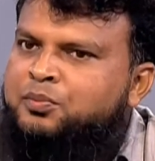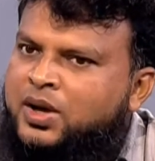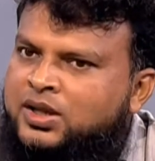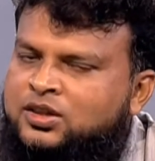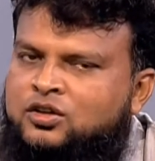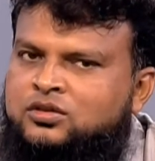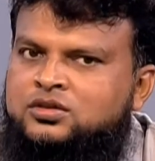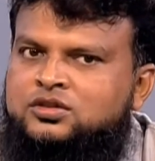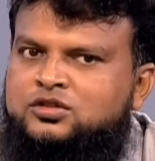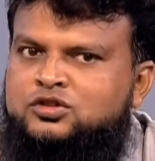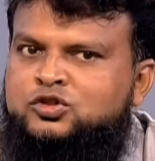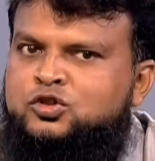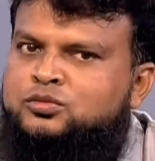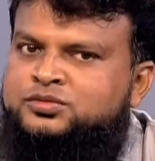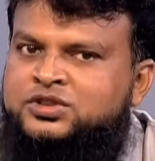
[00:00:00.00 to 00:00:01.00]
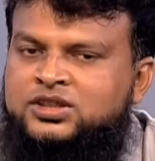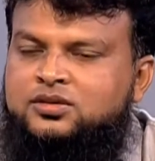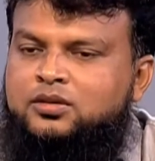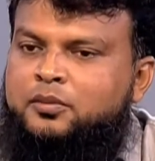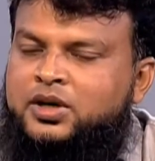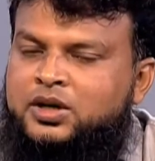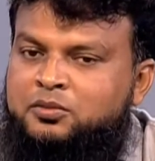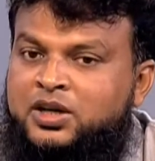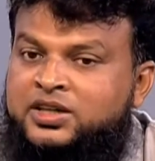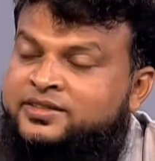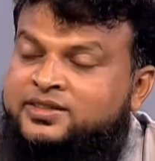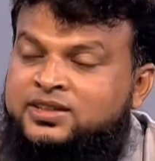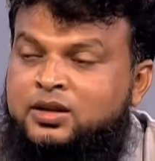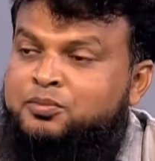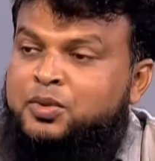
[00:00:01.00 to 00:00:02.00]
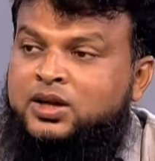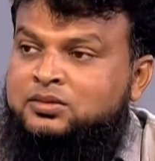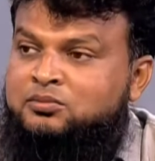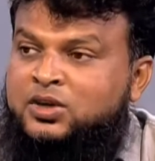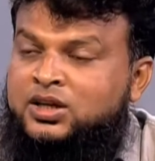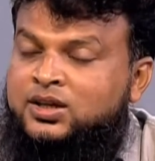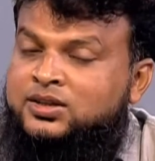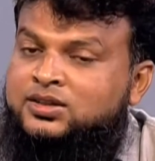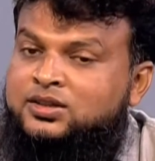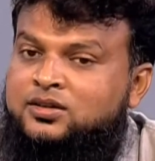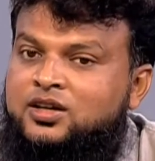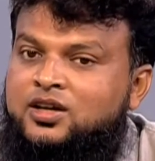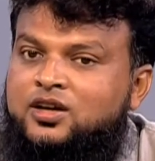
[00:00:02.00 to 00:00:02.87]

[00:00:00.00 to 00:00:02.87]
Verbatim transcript: পাতাও কিন্তু সবজি মানে মেডিসিনাল প্লান্ট মানে একটা